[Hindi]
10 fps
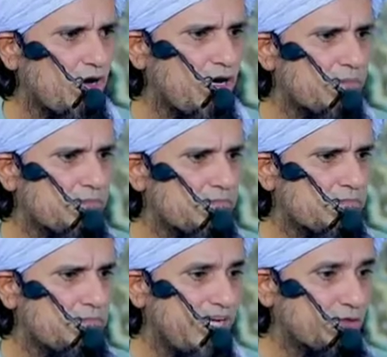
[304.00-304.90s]
और
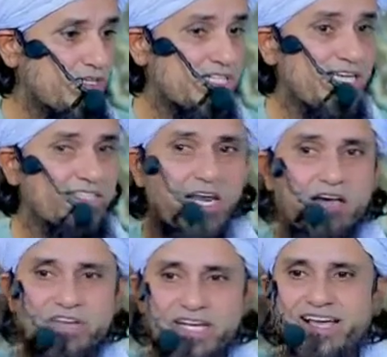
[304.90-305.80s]
मैं तो इसलिए
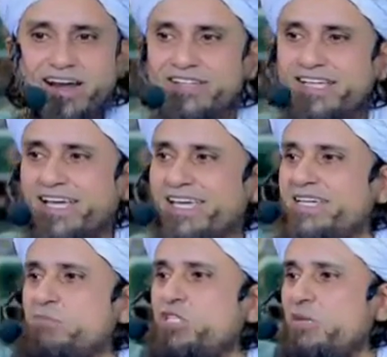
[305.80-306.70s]
तलाफी नहीं कर रहा था कि
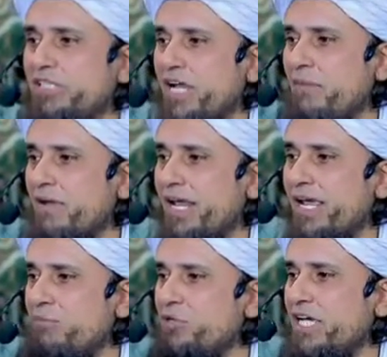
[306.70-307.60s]
ये मुझे बदनाम
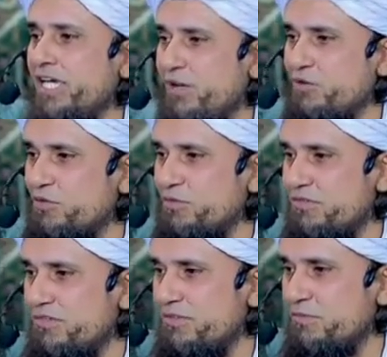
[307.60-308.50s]
करेंगे मुझे क्या
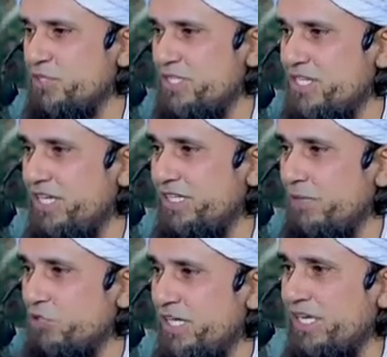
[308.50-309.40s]
मुझे ऐसे नहीं
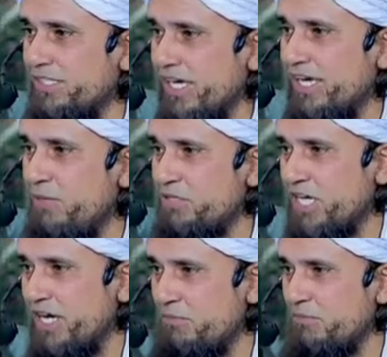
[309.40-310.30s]
था मुझे ये था कि ये
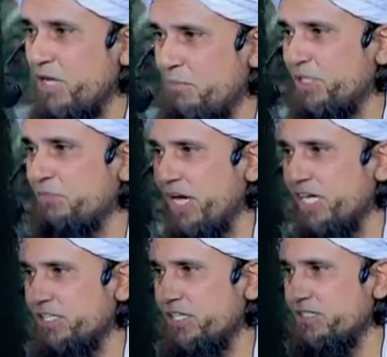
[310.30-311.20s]
बेचारे मोहब्बत में
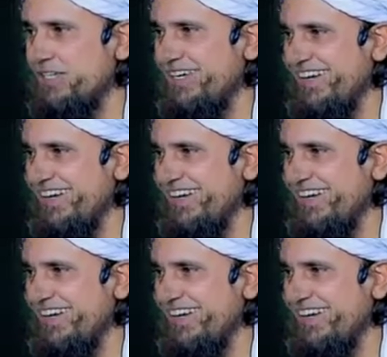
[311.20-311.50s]
आए थे